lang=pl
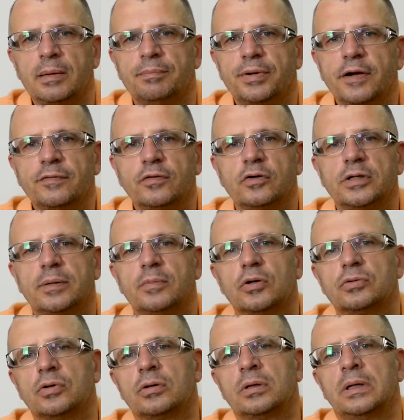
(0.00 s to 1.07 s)
prawko na
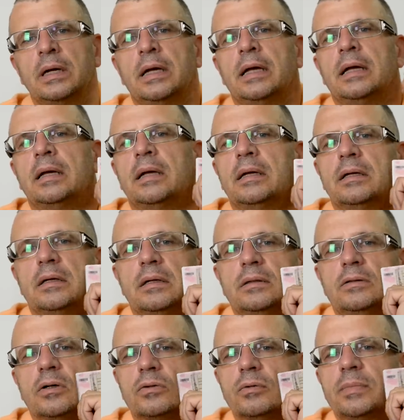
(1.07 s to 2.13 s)
motor, y,
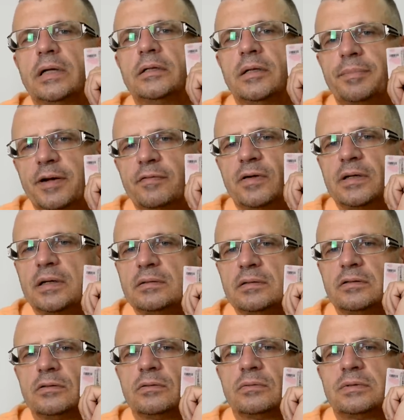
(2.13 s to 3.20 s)
dokumenty prawa jazdy
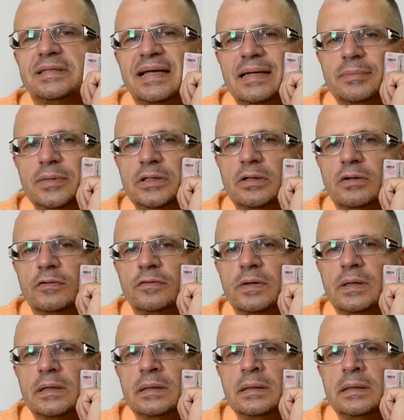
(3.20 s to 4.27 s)
są
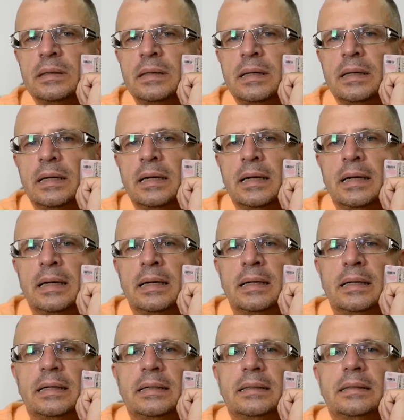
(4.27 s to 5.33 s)
terminowe,
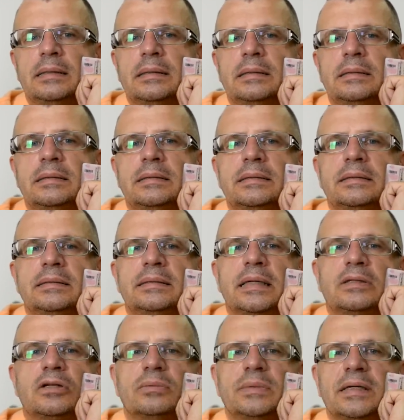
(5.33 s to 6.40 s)
Y,
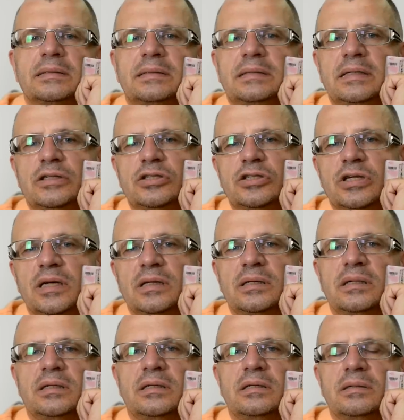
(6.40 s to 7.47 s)
natomiast
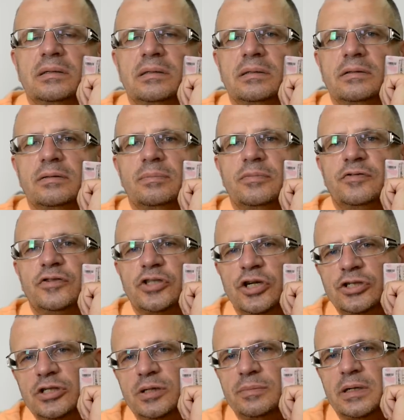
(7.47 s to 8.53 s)
jeżeli
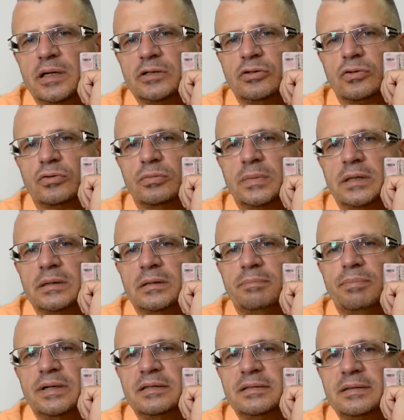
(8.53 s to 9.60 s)
wcześniej miałeś dokument
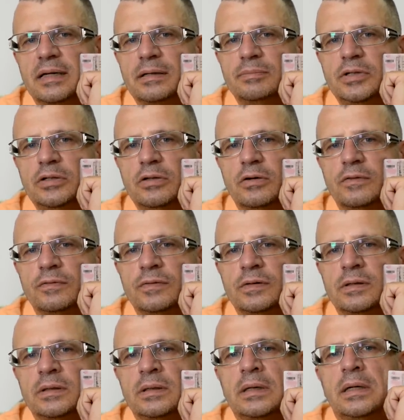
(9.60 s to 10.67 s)

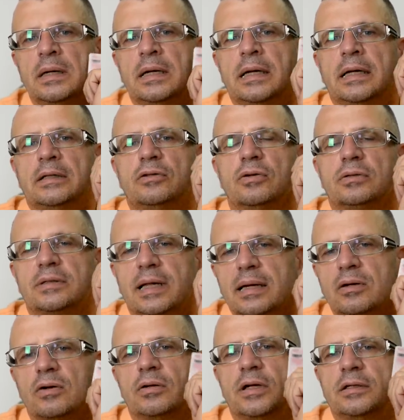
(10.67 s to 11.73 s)
bezterminowy, to ta
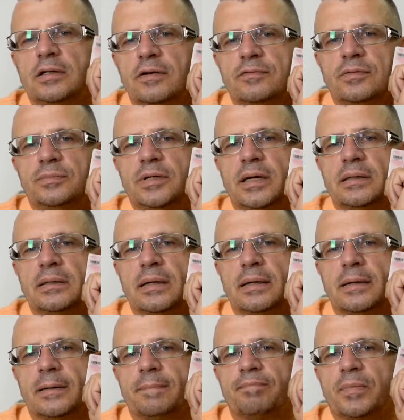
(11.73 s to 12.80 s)
kolejna
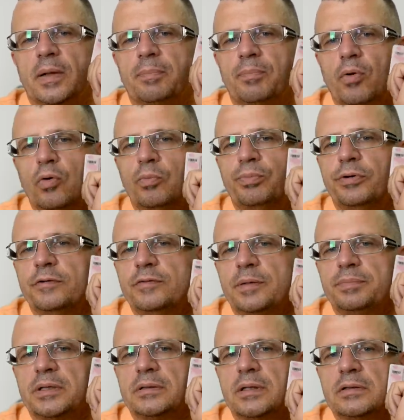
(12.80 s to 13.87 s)
wymiana po upływie
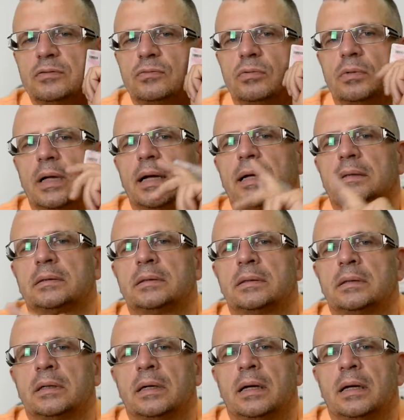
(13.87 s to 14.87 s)
15 lat